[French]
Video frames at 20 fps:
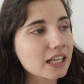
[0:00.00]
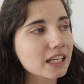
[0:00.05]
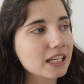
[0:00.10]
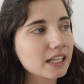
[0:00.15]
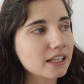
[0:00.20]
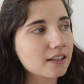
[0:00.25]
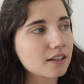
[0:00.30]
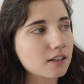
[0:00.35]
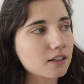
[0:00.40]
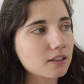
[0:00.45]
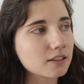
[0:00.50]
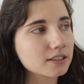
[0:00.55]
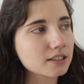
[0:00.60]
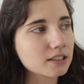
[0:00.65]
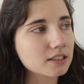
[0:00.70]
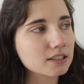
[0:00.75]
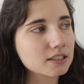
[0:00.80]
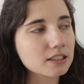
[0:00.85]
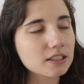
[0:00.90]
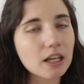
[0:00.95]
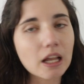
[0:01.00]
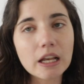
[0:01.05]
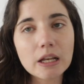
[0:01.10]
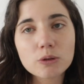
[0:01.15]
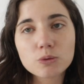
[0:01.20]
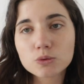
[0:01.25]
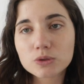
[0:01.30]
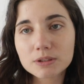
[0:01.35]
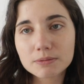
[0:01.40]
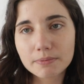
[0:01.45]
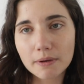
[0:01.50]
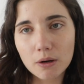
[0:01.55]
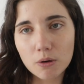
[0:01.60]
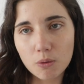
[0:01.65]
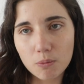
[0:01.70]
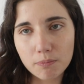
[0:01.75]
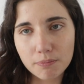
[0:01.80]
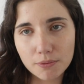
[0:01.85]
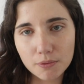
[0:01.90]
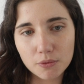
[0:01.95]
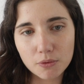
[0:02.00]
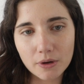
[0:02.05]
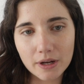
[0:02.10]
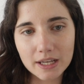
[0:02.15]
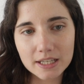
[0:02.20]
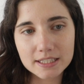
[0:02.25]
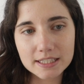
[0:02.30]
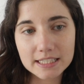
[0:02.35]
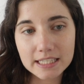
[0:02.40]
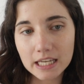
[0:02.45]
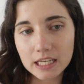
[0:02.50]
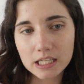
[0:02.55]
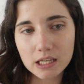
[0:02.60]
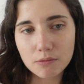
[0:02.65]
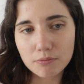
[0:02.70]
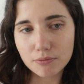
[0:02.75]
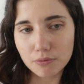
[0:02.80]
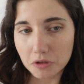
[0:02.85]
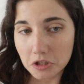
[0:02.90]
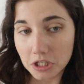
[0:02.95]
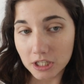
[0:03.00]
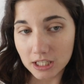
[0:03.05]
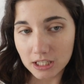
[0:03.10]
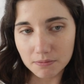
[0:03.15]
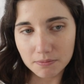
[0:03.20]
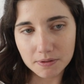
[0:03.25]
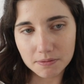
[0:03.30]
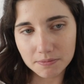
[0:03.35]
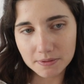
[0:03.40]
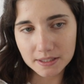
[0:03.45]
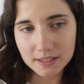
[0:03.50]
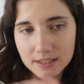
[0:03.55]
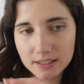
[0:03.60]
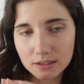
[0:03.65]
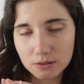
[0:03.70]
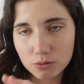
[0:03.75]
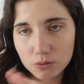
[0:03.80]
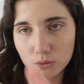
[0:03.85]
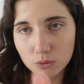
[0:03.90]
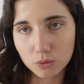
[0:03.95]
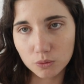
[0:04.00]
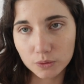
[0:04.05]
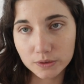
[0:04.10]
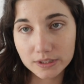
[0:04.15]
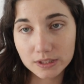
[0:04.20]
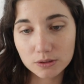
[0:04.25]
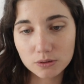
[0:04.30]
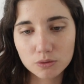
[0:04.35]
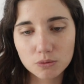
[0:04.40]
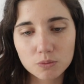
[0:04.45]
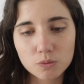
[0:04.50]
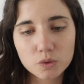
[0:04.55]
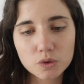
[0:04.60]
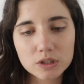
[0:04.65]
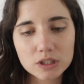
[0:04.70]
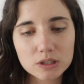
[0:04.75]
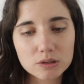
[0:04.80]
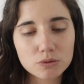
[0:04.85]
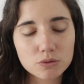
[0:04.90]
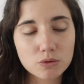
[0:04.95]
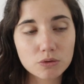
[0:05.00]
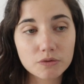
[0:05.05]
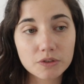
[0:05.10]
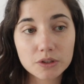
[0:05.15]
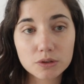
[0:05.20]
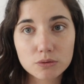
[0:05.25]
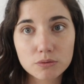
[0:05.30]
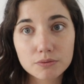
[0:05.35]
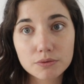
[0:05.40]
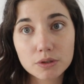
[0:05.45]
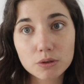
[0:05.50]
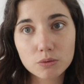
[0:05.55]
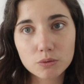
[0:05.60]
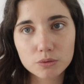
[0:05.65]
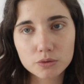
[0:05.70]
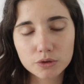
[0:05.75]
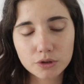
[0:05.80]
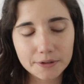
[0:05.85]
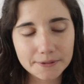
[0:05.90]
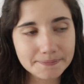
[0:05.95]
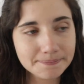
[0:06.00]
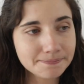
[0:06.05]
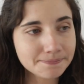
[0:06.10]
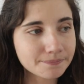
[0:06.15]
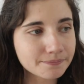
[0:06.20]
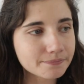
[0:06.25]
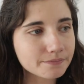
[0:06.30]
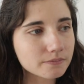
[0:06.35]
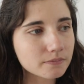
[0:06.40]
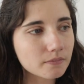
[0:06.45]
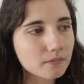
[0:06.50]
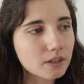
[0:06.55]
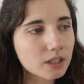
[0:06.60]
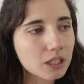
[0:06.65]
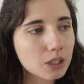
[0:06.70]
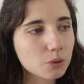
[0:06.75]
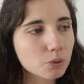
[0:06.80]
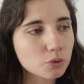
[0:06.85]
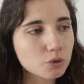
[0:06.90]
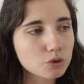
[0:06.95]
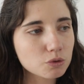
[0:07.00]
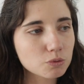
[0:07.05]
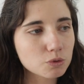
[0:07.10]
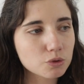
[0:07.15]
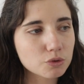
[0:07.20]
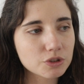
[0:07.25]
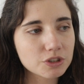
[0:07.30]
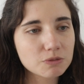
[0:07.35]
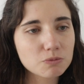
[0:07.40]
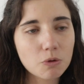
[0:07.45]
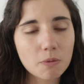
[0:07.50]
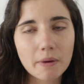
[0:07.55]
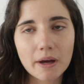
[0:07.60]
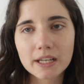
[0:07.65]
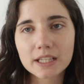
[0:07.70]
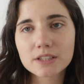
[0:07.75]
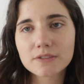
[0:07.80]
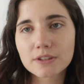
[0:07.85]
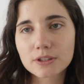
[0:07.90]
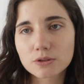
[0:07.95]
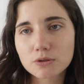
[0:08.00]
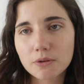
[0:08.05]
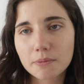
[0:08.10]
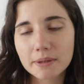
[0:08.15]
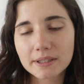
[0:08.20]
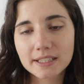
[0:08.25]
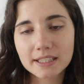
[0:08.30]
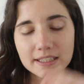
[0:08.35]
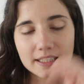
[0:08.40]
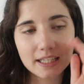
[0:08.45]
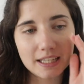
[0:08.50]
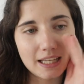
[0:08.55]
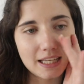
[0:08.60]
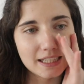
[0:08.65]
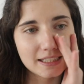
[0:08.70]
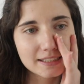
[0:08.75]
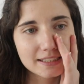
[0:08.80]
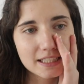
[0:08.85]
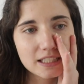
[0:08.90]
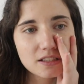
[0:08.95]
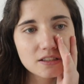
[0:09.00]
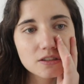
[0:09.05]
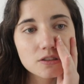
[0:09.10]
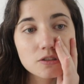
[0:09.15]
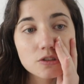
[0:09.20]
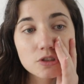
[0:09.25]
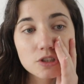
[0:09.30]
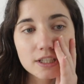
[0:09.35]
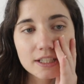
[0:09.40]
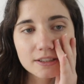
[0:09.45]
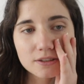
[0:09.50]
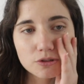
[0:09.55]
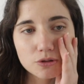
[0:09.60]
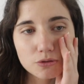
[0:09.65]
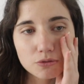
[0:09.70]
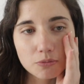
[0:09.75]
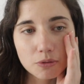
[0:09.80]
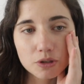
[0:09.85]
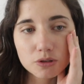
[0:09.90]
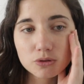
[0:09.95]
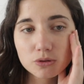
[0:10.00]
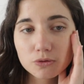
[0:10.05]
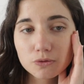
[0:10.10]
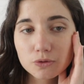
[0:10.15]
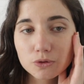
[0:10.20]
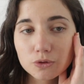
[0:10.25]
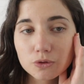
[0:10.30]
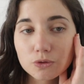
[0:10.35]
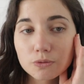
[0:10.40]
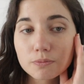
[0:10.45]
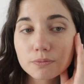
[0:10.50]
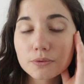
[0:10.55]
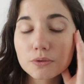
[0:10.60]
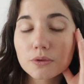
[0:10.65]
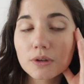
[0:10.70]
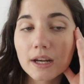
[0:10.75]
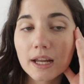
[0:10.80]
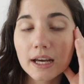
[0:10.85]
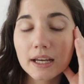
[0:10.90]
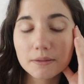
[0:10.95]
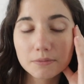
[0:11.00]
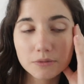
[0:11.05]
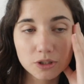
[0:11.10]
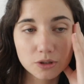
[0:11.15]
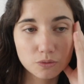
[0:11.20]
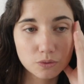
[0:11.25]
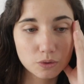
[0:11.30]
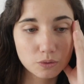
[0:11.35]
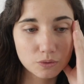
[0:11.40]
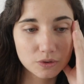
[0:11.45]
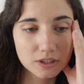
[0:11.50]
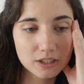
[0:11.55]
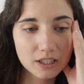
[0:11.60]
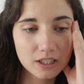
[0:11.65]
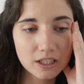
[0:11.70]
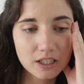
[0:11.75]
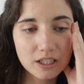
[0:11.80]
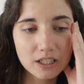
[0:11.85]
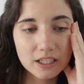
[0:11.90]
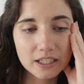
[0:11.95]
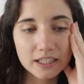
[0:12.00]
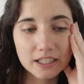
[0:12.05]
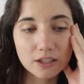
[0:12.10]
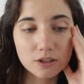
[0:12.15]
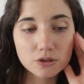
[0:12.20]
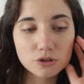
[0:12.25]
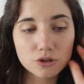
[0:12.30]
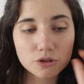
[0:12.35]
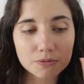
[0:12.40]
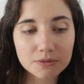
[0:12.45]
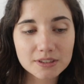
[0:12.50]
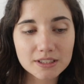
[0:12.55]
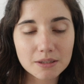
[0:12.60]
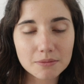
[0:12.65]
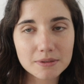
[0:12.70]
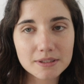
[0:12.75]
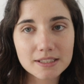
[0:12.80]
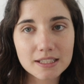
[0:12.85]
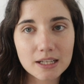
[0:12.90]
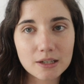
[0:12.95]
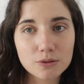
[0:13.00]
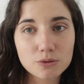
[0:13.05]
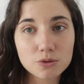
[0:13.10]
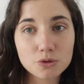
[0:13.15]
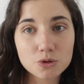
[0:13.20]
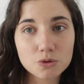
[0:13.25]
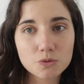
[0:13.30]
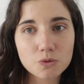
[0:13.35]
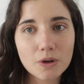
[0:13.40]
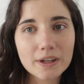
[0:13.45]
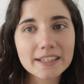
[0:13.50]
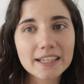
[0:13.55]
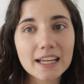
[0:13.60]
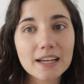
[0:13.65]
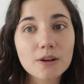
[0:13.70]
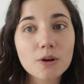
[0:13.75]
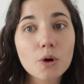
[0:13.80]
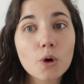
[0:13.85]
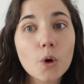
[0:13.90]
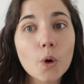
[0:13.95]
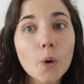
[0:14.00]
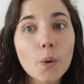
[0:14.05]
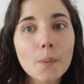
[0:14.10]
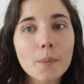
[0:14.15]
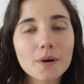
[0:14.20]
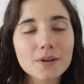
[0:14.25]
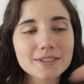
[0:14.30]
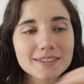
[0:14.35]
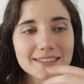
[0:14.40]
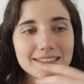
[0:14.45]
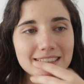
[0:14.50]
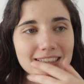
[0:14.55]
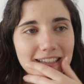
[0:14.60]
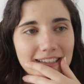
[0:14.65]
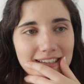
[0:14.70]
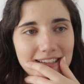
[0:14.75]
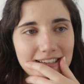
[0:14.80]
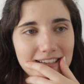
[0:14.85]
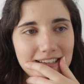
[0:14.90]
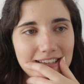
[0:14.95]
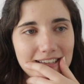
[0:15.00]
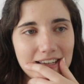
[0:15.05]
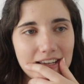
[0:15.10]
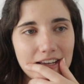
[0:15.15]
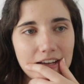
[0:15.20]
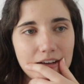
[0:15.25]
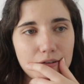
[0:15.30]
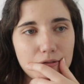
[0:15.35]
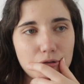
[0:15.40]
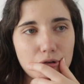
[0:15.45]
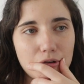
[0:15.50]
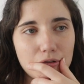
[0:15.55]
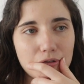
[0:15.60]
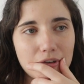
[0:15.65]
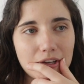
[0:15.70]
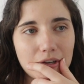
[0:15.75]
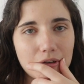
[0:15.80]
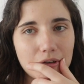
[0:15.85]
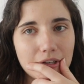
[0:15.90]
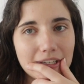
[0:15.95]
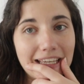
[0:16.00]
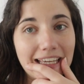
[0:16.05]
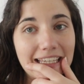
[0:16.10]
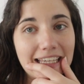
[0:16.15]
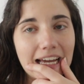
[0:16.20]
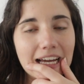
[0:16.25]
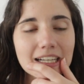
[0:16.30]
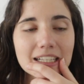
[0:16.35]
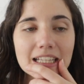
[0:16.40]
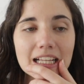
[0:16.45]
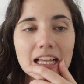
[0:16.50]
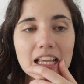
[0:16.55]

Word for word: Et euh, c'est vrai que c'est, elle, ne dit pas le pot, elle dit caca pour caca et pipi, c'est son, c'est son mot qui lui convient depuis longtemps. donc je me suis dit, bon bah allez, de toute façon on va pas tarder à aller à la sieste. Je, je lui demande, tu veux le pot là Elle me dit oui, oui. Et quand je commence à baisser la couche, je vois qu'elle commençait à vouloir faire euh, caca.